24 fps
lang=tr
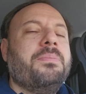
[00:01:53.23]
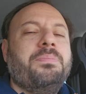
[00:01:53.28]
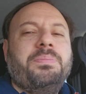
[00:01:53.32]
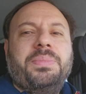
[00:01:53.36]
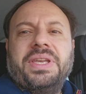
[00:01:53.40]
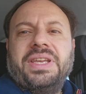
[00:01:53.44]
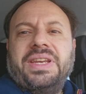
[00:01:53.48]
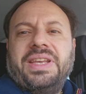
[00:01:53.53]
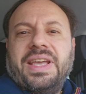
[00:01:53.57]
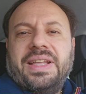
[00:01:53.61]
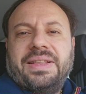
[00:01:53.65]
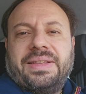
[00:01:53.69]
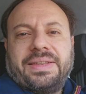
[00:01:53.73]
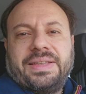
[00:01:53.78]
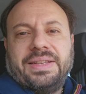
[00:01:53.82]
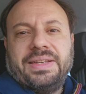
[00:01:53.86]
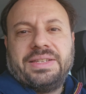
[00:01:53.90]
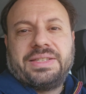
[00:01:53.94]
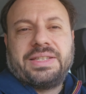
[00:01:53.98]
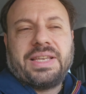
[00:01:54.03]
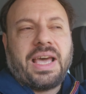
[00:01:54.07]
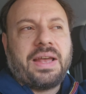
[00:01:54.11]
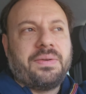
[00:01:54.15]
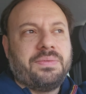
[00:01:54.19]
Bir
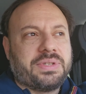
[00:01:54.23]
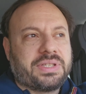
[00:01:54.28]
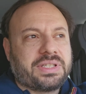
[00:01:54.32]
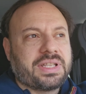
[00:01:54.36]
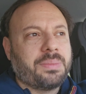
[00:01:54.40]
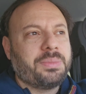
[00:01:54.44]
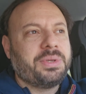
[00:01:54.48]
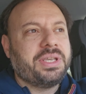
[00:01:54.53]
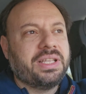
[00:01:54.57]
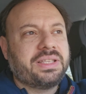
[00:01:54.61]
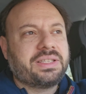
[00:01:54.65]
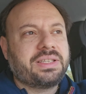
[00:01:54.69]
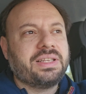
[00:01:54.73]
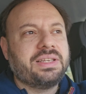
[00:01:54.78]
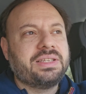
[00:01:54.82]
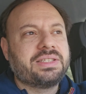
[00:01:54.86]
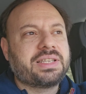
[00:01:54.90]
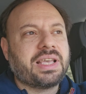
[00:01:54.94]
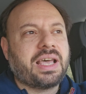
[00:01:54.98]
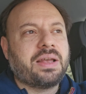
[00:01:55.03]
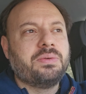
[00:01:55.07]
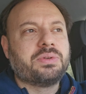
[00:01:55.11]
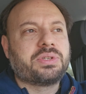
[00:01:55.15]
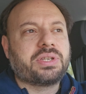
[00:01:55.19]
yetkili servis. tabi yetkili
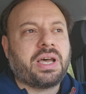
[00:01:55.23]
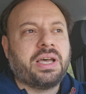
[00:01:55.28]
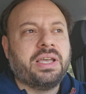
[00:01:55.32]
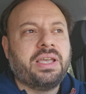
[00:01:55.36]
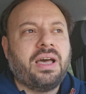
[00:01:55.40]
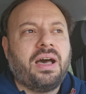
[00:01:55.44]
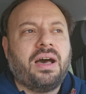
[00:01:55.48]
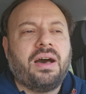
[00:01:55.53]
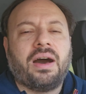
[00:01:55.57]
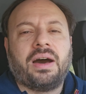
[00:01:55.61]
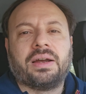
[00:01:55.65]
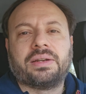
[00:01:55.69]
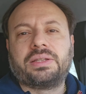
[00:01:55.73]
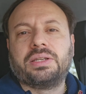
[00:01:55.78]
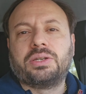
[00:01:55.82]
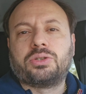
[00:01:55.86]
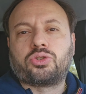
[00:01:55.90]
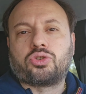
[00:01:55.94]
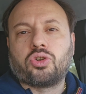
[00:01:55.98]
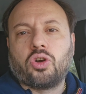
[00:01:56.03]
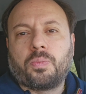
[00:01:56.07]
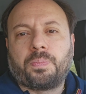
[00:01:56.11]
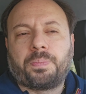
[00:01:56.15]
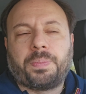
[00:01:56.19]
servis ayağı artık
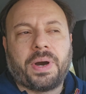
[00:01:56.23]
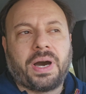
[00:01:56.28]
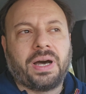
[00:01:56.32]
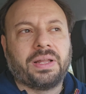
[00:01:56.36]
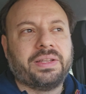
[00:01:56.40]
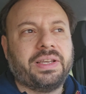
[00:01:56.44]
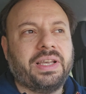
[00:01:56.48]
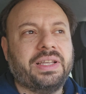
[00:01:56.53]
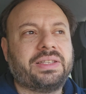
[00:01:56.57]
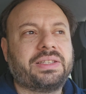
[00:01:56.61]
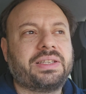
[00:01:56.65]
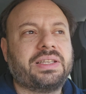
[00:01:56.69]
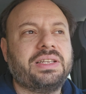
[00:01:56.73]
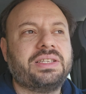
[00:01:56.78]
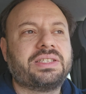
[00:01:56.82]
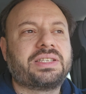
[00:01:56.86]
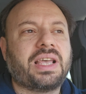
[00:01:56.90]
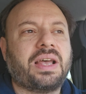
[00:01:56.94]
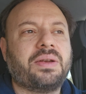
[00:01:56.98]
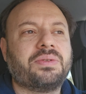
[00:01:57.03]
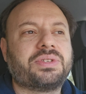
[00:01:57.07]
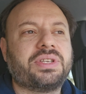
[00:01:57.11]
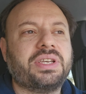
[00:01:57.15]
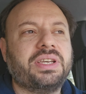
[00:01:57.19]
çok pahalı. Yetkili
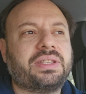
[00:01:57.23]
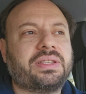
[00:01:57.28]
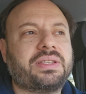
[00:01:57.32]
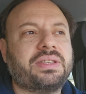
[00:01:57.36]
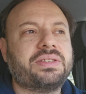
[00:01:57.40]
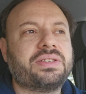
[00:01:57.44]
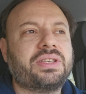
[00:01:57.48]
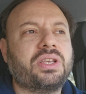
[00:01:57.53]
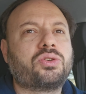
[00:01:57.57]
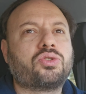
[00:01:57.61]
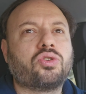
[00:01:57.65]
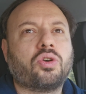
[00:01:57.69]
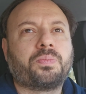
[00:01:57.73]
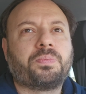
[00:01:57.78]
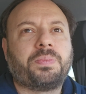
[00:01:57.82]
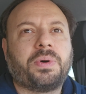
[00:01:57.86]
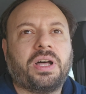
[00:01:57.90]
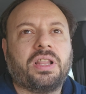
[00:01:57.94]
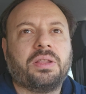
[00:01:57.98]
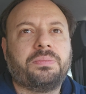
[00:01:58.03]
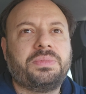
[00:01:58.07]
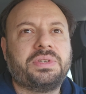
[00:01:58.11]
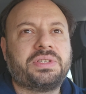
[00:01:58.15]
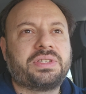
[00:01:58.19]
servise gittiğinizde çok
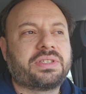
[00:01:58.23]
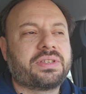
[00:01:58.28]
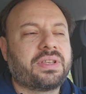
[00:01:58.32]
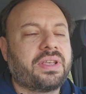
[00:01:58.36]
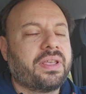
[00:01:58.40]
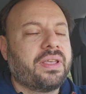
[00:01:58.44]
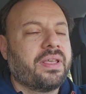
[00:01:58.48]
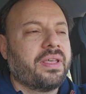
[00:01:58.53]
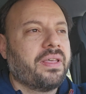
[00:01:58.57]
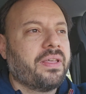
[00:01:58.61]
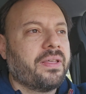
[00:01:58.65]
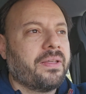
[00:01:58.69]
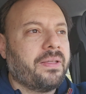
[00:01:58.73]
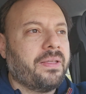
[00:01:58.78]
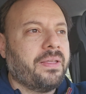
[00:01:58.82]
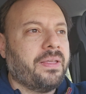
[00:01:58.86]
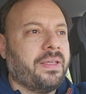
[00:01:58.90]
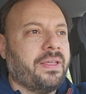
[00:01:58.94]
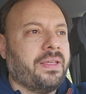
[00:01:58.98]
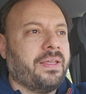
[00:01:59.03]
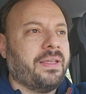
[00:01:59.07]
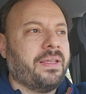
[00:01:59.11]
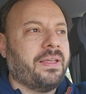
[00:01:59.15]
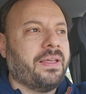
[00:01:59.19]
pahalı. Biz
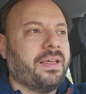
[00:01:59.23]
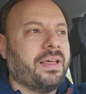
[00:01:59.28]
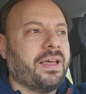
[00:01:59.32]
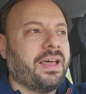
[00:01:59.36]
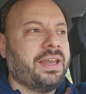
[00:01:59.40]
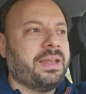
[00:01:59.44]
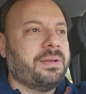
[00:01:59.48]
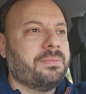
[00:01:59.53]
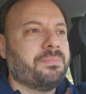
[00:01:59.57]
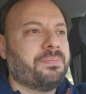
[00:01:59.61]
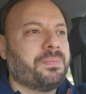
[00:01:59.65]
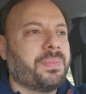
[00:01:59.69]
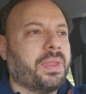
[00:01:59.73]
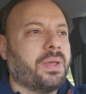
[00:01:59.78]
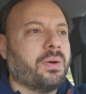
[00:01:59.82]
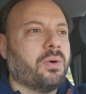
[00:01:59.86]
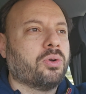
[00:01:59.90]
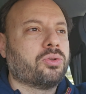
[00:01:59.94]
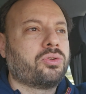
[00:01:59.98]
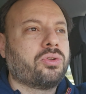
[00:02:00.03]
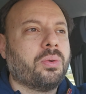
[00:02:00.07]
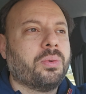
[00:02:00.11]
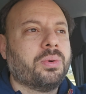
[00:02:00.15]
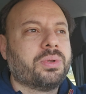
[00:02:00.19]
e, hani
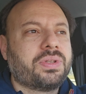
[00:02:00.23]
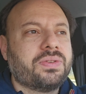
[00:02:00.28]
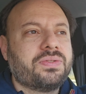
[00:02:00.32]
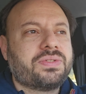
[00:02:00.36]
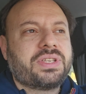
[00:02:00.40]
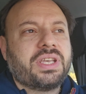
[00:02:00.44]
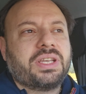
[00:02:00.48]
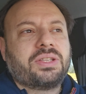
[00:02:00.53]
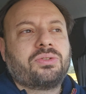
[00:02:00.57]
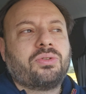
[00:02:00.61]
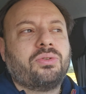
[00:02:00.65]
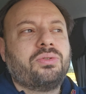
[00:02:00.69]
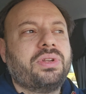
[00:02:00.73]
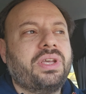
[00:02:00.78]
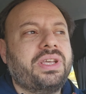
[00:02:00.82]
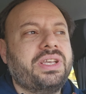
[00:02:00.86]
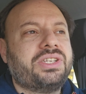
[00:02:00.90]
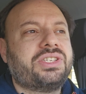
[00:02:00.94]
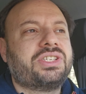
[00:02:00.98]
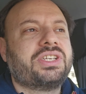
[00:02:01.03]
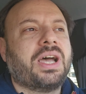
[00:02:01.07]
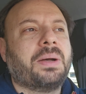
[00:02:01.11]
otomotiv sektöründe iş